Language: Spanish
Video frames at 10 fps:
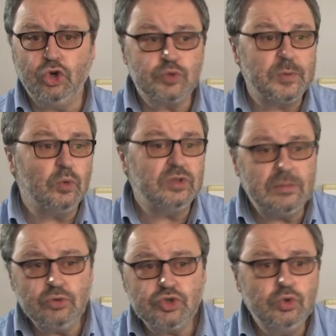o nos
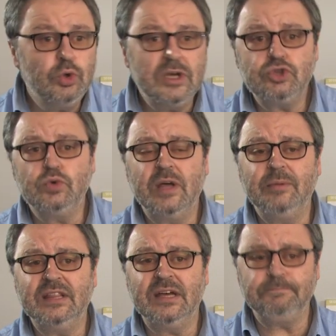preguntamos si uno ha hecho una
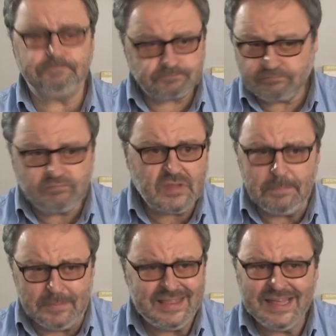vida
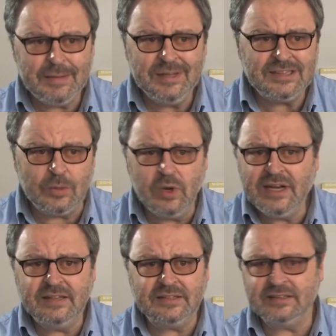medianamente
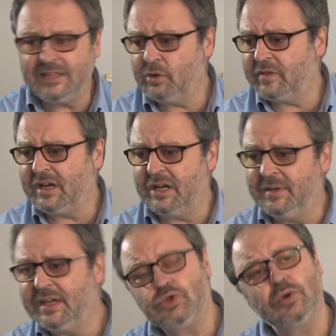buena intentando hacer el
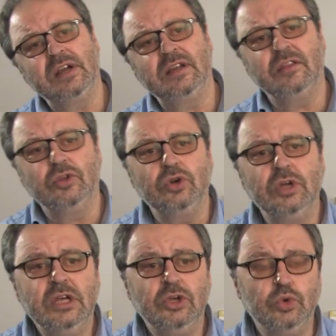bien a su
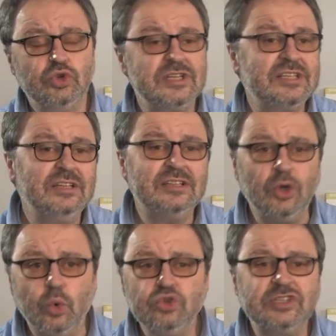alrededor y uno se siente
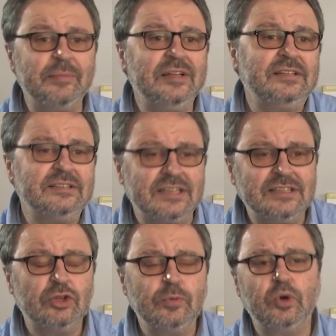injustamente
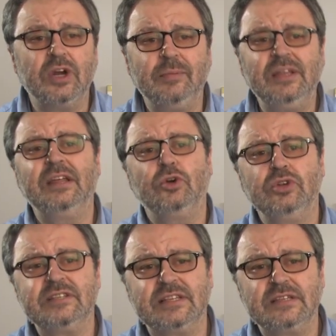tratado por la vida
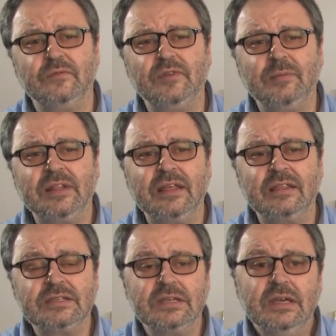con estas
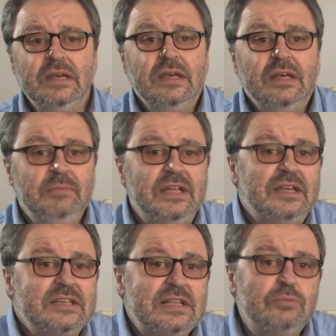enfermedades.
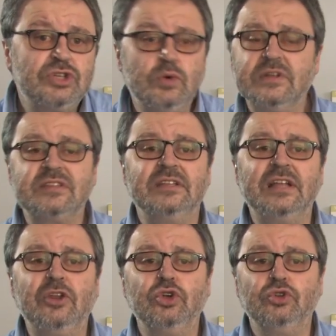Bien, estamos en un
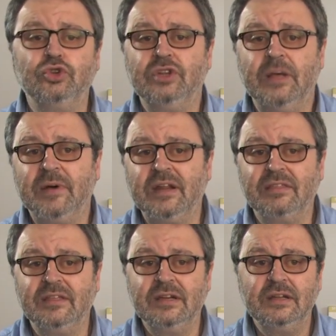escenario donde
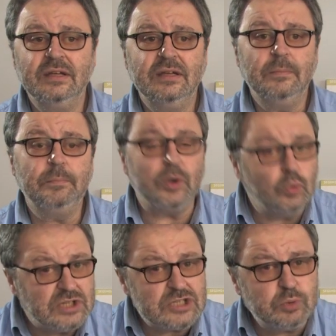aparecen
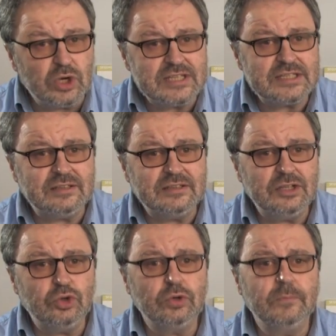preguntas por el
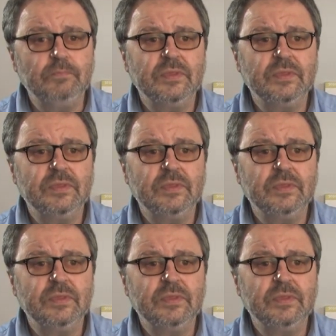sentido,